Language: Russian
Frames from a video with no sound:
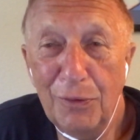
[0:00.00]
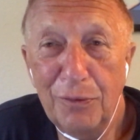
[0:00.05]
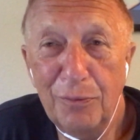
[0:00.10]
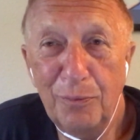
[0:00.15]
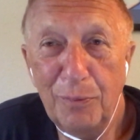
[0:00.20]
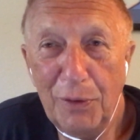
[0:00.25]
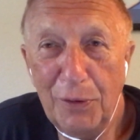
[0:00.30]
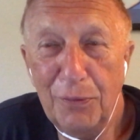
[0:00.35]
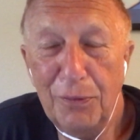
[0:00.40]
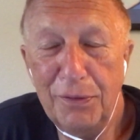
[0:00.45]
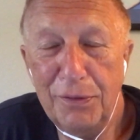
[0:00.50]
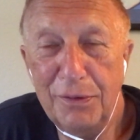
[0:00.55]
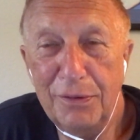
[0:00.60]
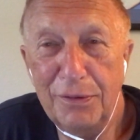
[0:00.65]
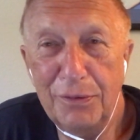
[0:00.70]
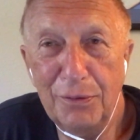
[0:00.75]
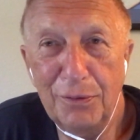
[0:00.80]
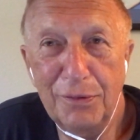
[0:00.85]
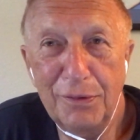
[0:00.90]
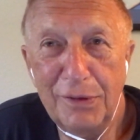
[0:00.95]

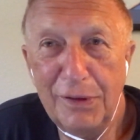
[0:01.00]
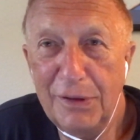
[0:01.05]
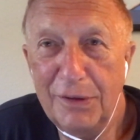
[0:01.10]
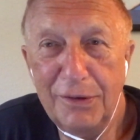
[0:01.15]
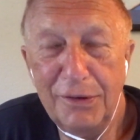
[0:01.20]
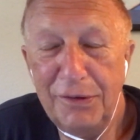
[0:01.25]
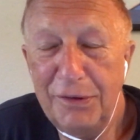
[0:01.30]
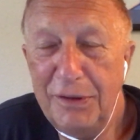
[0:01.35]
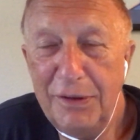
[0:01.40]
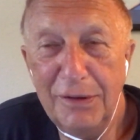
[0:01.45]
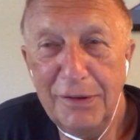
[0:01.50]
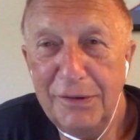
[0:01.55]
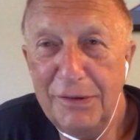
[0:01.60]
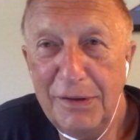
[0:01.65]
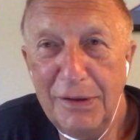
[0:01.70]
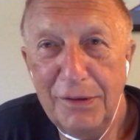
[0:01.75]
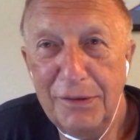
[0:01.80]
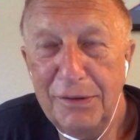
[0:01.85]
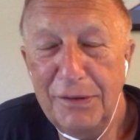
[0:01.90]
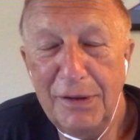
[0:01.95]
спросите, он скажет, нет,
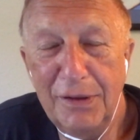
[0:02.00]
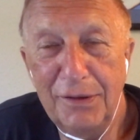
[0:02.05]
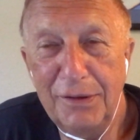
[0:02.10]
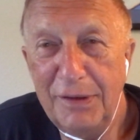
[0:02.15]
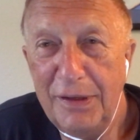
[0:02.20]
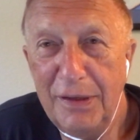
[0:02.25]
нет, нет,